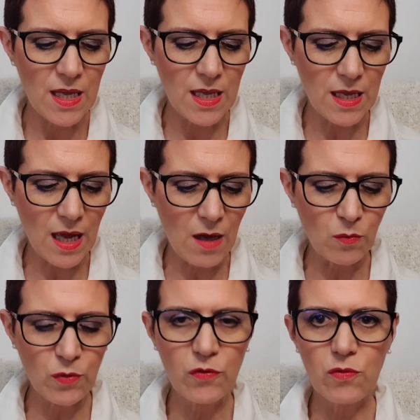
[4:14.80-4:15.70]
e ha
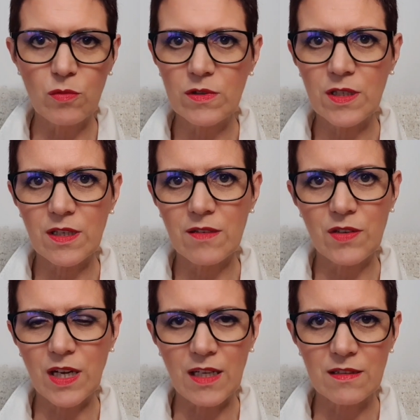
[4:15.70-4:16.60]
un profumo
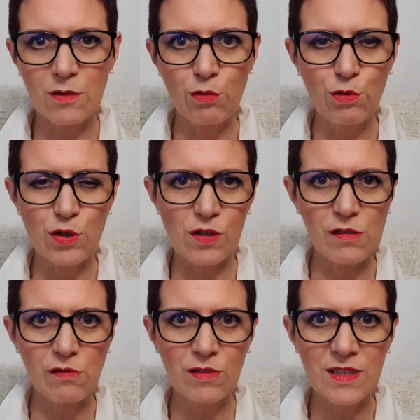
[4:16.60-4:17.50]
terrificante. Non lo so
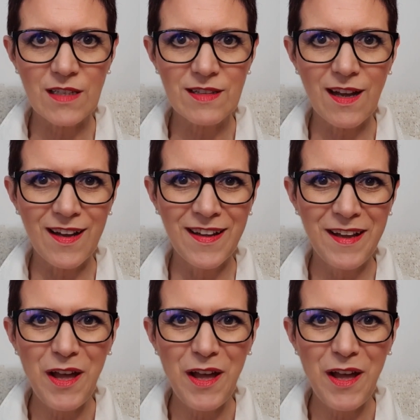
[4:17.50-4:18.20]
se sono stata